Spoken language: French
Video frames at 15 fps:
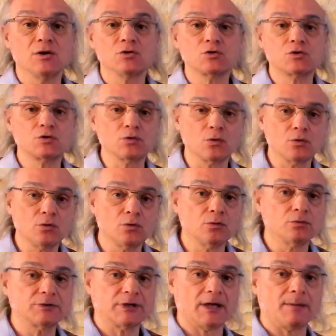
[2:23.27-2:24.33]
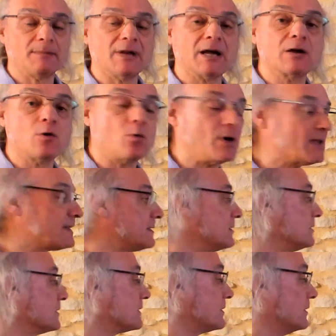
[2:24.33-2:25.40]
sur le long terme la
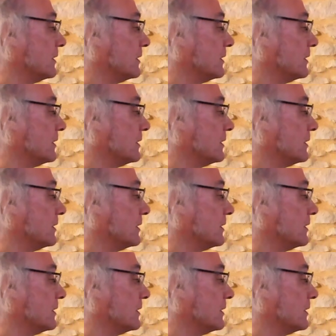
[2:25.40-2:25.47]
croissance